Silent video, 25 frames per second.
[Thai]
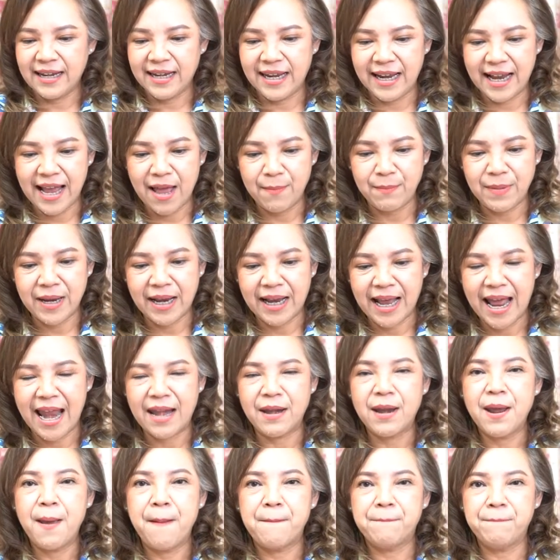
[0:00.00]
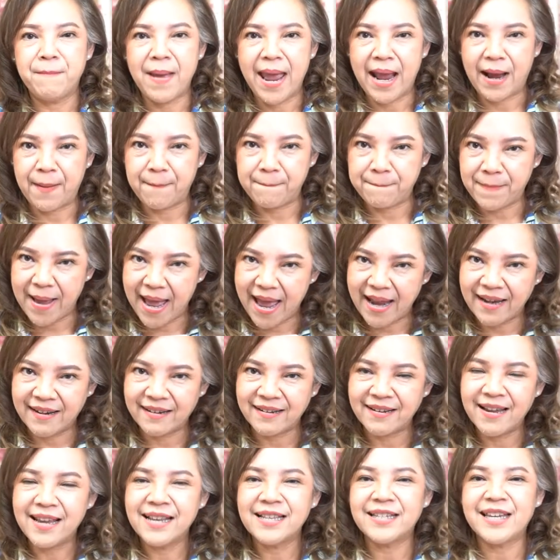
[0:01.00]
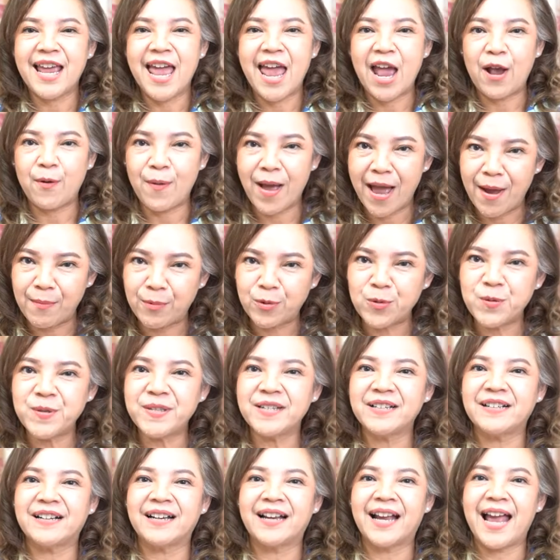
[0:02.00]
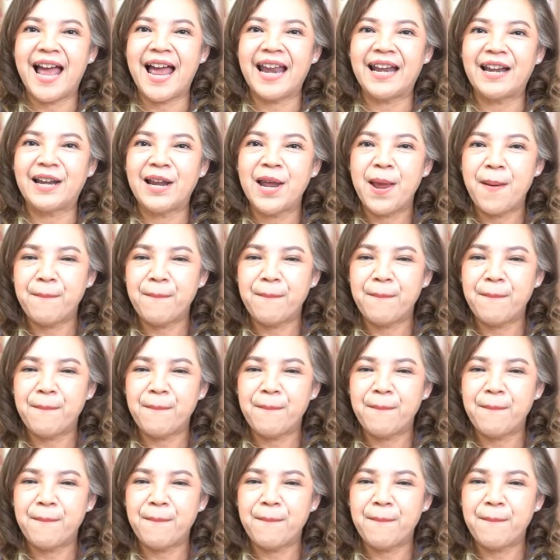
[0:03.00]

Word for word: นี่ค่ะมีการแบ่งปันแชร์ความรู้สึกกัน